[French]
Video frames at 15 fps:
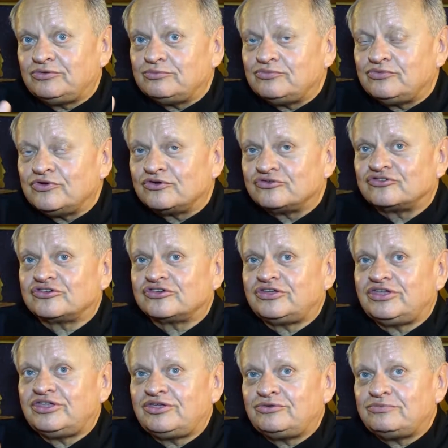une
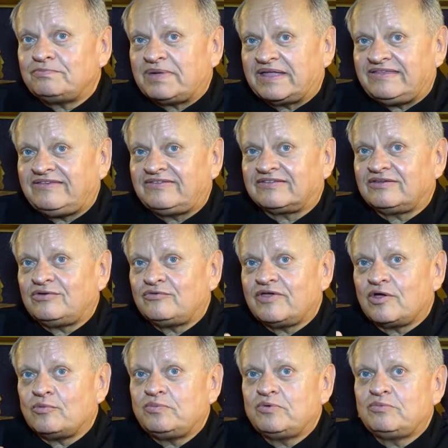boulangerie, une pâtisserie
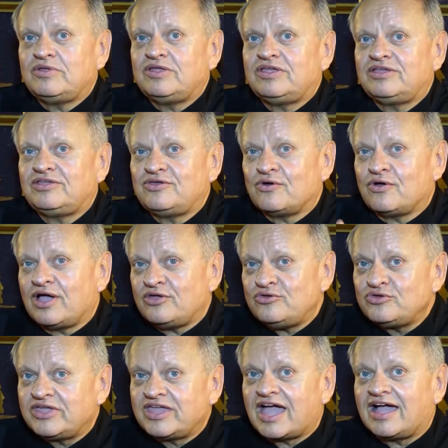ouverte au public, il y aura
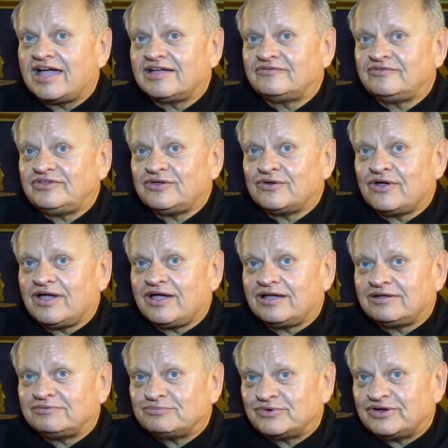une cave, il y
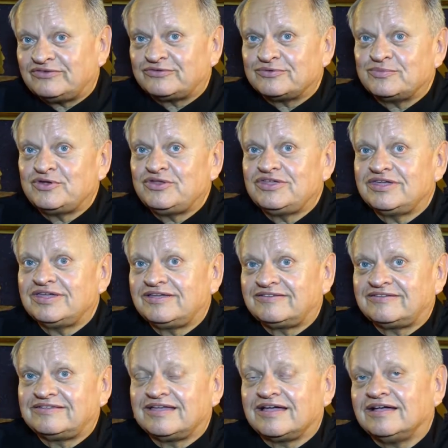aura pour les sommeliers,
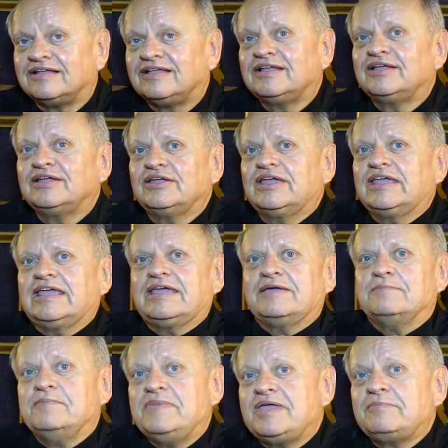etc.
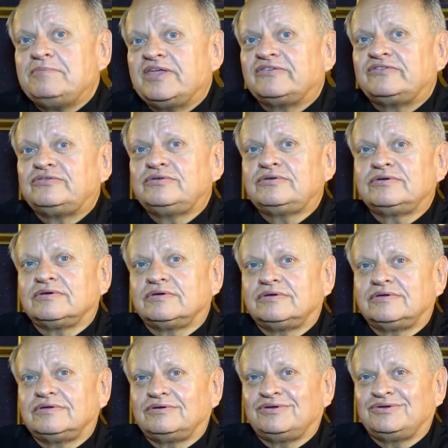Mais bien sûr,
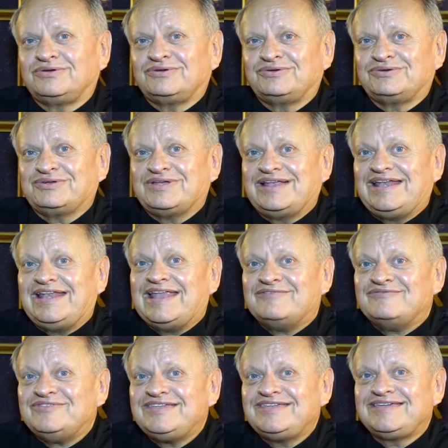
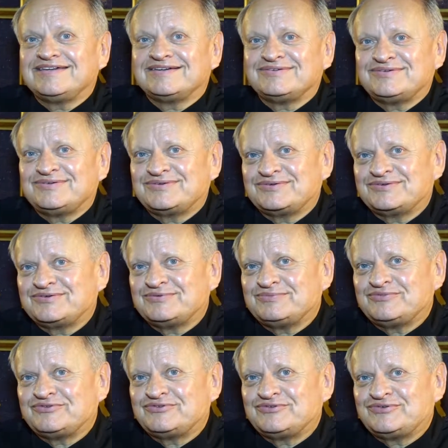l'avenir,
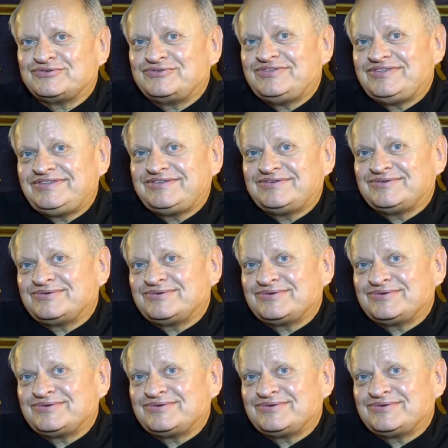comme je le dis,